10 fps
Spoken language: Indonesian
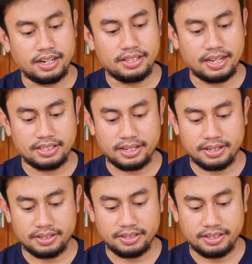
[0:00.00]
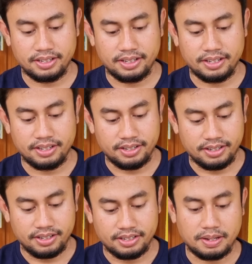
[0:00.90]
nggak dicacah.
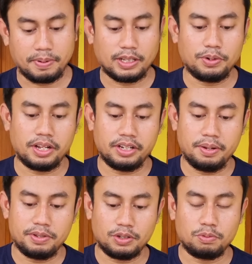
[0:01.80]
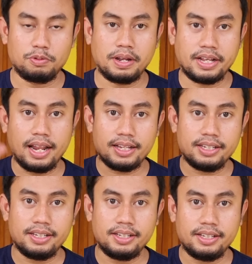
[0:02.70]
Siapa tahu nanti dia bisa tumbuh banyak
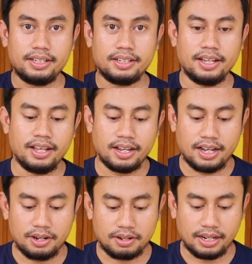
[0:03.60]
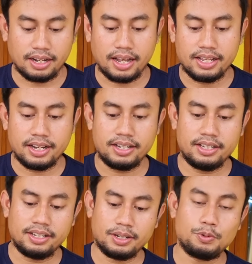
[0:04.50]
lagi. Kalau kata Kak Ira ini
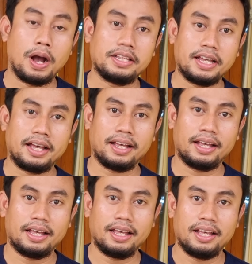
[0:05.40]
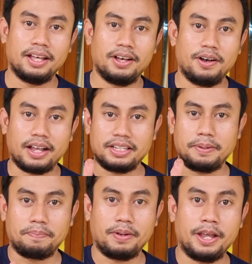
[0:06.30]
kuahnya. Oke, okay,
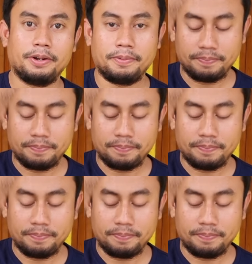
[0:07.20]
sip. Ayo.